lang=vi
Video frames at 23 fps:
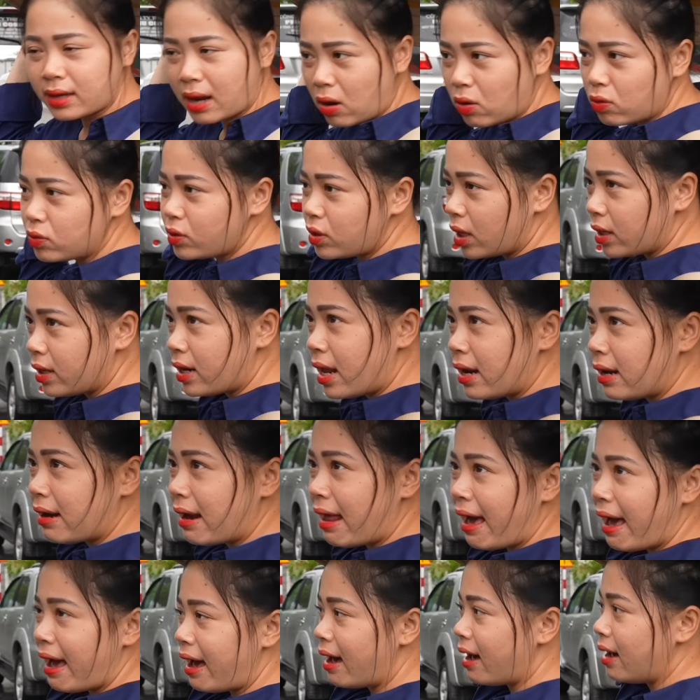đâu cho nên
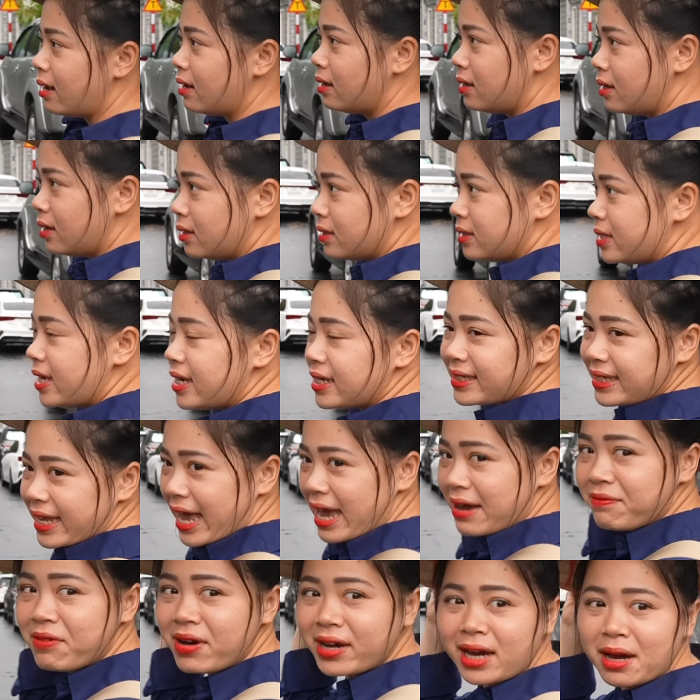là chia
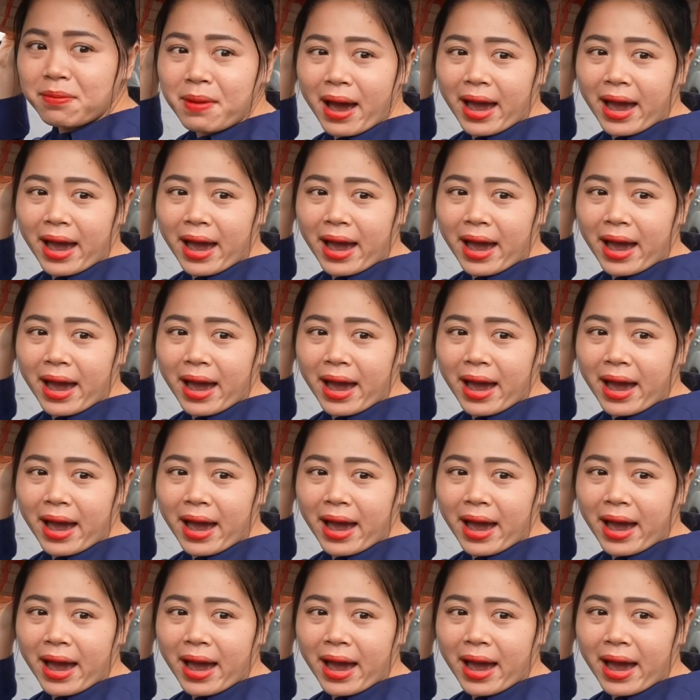sẻ với các